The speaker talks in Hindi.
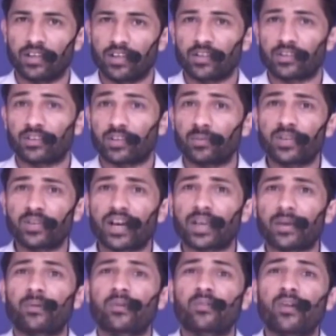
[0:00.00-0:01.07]
तब जाके
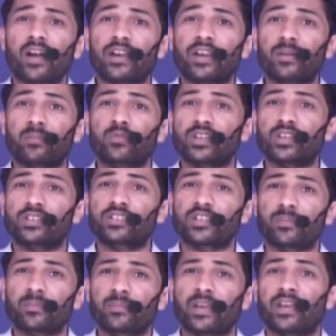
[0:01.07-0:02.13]
भगवान ने मुझे इस जन्म
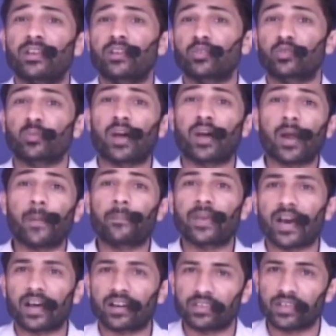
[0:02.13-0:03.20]
में तुम्हारा प्यार
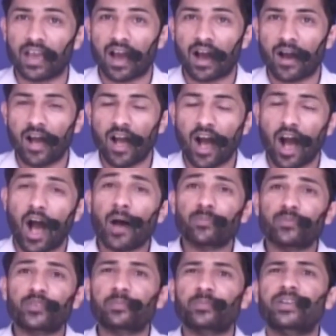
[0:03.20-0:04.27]
दिया आप जब
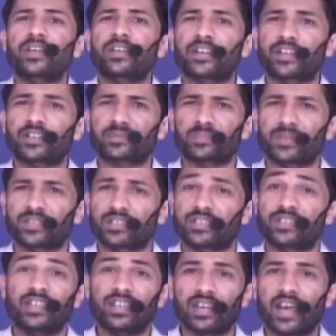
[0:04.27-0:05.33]
ये टेक्स्ट मैसेज ये
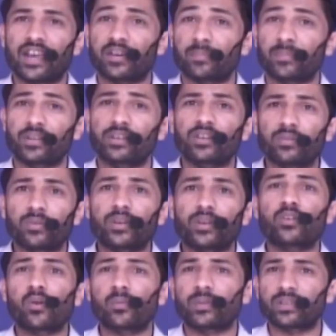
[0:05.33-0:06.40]
लाइन अपनी गर्लफ्रेंड को
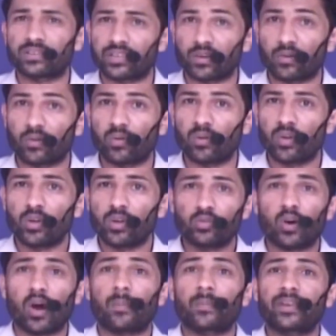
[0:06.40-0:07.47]
भेजते हो तो
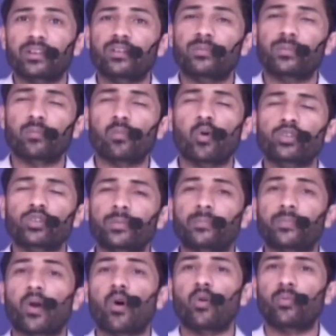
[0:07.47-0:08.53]
आपकी गर्लफ्रेंड बहुत ही
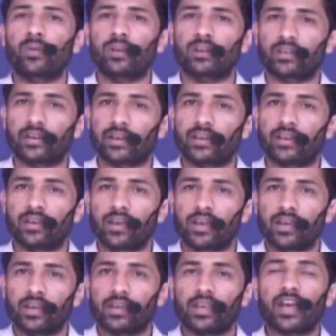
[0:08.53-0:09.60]
प्राउड फील करे
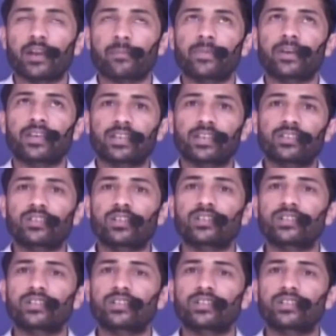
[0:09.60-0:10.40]
कि यार मैं किस दर्जे